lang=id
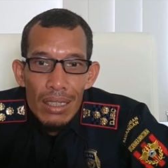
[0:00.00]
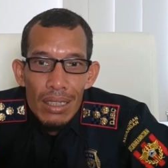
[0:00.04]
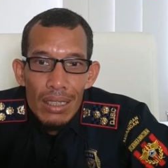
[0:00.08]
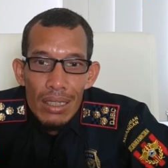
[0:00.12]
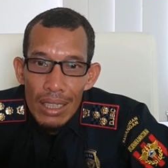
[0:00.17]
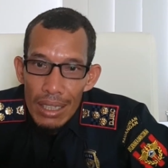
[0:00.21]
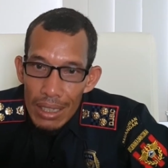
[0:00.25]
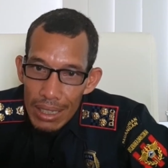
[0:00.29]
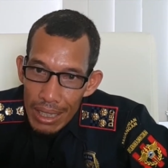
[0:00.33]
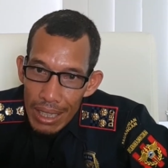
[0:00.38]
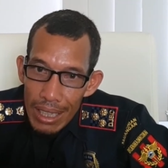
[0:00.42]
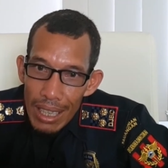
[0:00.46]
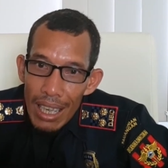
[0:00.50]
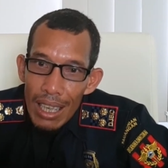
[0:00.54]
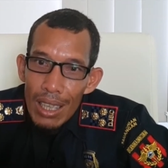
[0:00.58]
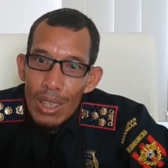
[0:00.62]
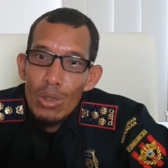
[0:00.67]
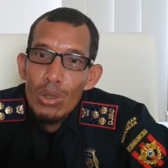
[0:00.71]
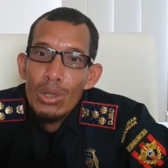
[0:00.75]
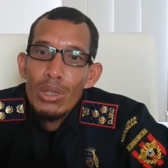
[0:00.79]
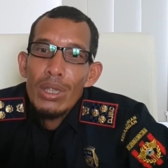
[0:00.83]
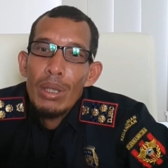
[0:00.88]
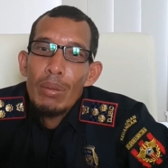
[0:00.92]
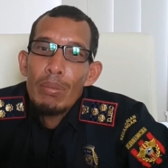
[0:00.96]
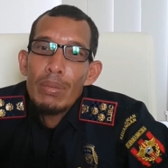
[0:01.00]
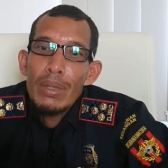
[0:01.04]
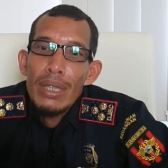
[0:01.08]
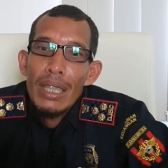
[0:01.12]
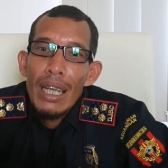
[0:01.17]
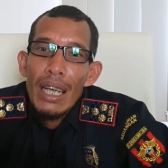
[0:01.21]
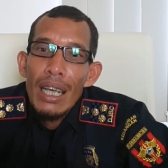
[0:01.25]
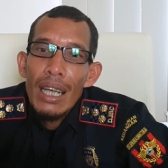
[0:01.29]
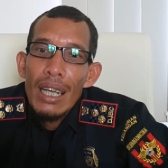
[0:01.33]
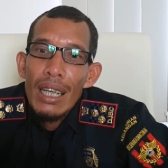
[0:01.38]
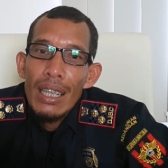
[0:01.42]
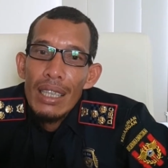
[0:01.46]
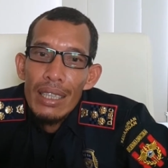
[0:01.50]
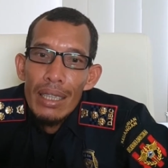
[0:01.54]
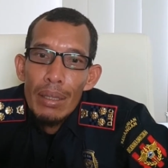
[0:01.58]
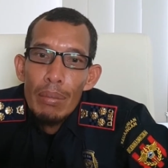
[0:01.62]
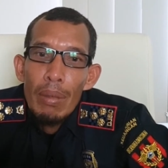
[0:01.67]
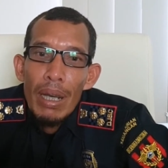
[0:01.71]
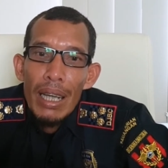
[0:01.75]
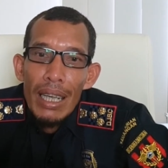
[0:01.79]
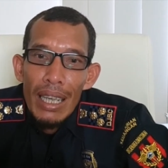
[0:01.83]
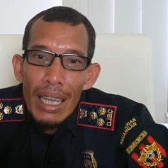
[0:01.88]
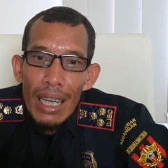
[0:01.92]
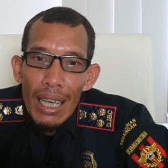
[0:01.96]
Terserah konsepnya
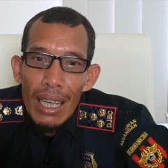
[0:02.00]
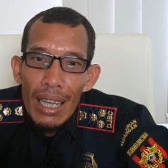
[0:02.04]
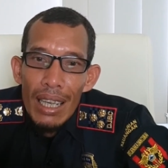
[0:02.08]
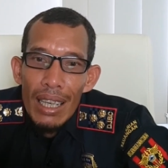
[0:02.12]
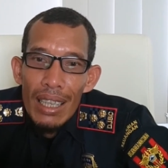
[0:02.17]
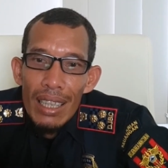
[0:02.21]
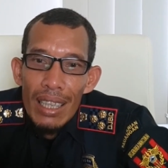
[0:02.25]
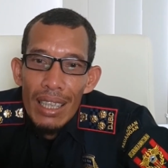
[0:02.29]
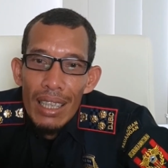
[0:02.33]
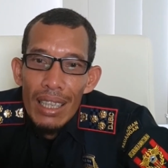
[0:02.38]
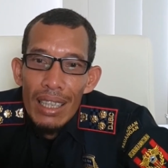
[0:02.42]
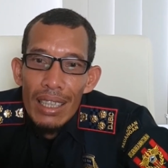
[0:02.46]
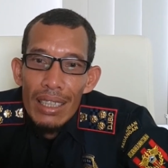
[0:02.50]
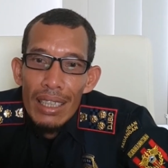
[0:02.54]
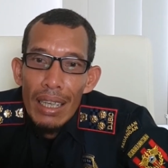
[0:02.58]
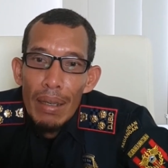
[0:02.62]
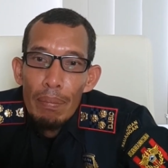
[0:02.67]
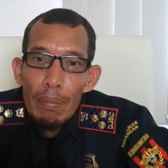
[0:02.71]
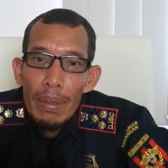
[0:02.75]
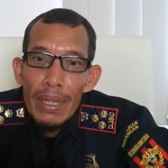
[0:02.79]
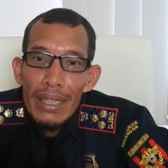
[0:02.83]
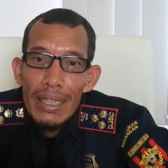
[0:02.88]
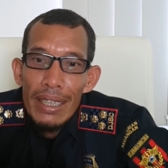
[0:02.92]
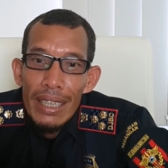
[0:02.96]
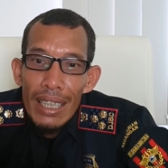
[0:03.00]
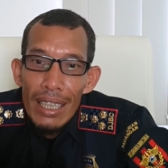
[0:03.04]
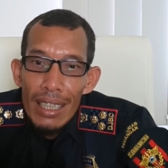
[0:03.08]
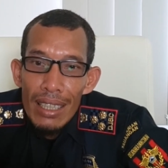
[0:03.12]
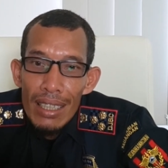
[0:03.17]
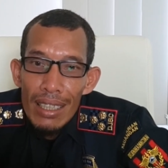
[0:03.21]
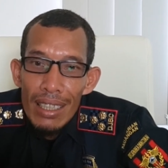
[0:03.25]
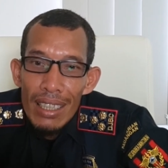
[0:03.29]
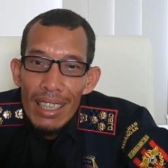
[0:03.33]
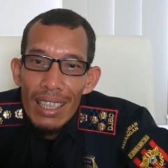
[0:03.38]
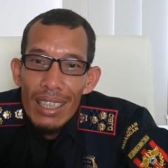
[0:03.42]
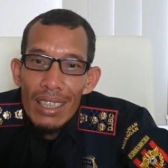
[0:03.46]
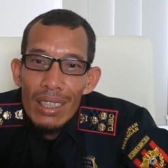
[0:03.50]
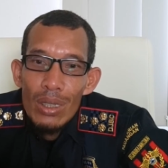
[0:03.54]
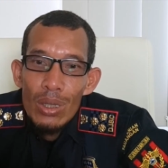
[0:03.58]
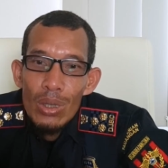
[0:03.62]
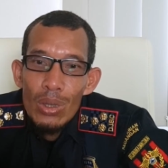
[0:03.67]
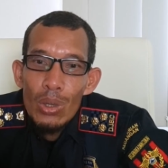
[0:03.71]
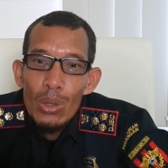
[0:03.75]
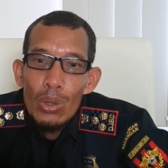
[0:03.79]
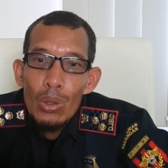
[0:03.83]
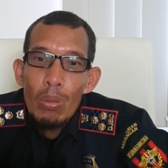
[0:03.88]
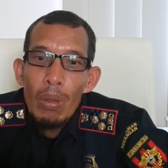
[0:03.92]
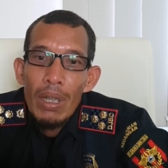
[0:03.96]
gimana. Yang penting
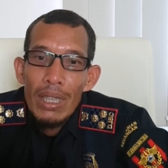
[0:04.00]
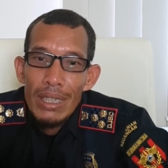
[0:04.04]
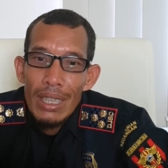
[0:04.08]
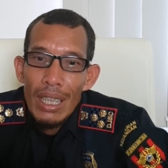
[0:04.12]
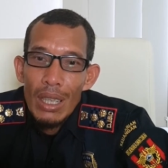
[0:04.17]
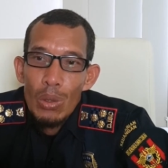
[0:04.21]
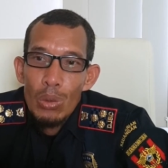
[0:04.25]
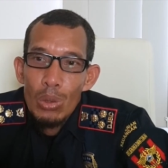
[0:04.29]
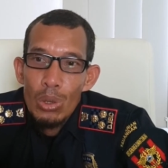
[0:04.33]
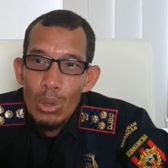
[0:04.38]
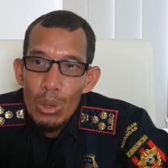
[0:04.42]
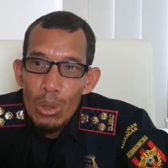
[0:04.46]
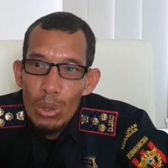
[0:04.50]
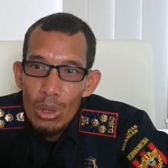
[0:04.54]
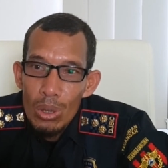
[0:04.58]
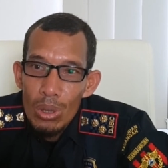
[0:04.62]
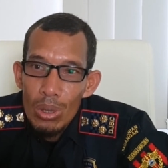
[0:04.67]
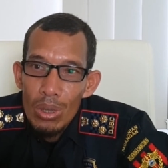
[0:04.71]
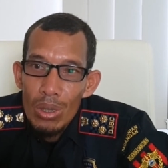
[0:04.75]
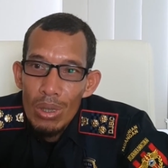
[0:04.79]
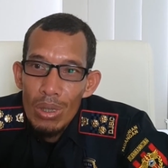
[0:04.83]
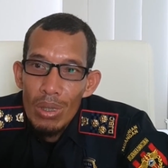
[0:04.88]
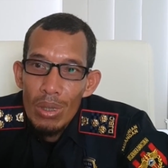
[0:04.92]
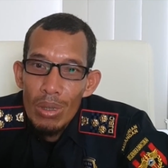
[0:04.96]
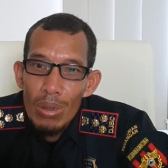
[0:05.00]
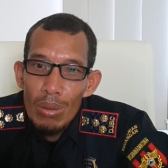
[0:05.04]
17 Agustus